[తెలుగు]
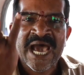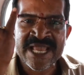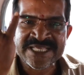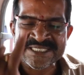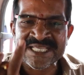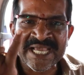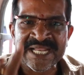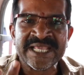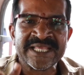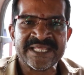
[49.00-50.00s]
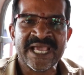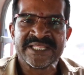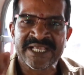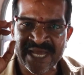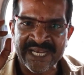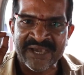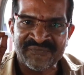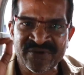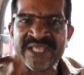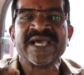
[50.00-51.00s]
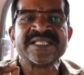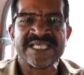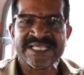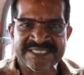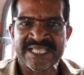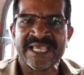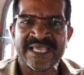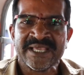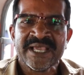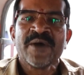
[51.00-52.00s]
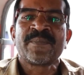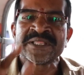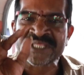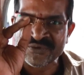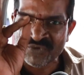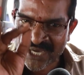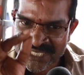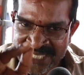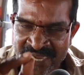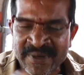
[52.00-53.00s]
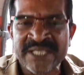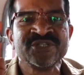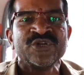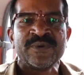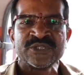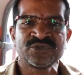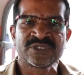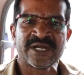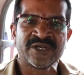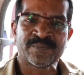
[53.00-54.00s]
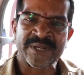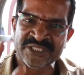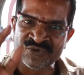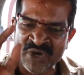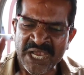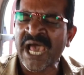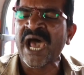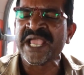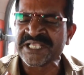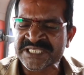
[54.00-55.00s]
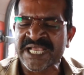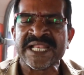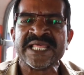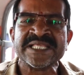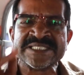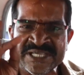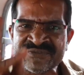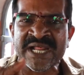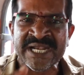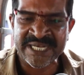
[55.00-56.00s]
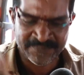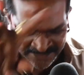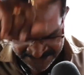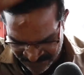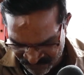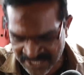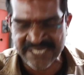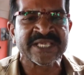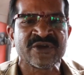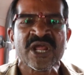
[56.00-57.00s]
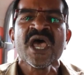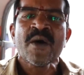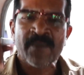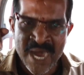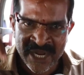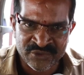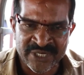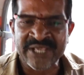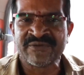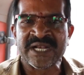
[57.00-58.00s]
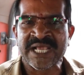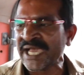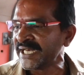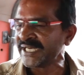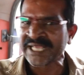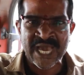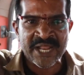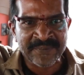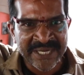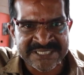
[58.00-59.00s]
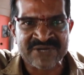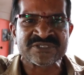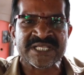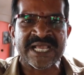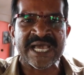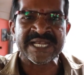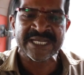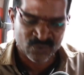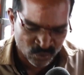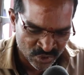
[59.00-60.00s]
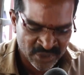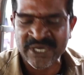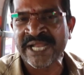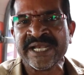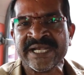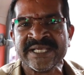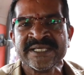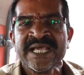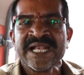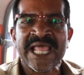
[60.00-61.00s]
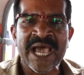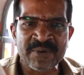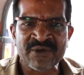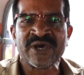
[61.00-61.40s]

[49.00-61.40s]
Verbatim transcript: ఆ ఇసుక అనేది అది కనుక ఫ్రీగా చేస్తే ప్రతి ఒక్క సామాన్యుడు బతుకుతాడు ప్రతి ఒక్క ఆ ఇసుక అనేది జీవనాడండి ప్రతి ఒక్కరికి కూడా మా ఆటో డ్రైవర్లు కానివ్వండి కార్పొరేటర్ సంస్థలు కానివ్వండి కూలోడు కానివ్వండి లేబర్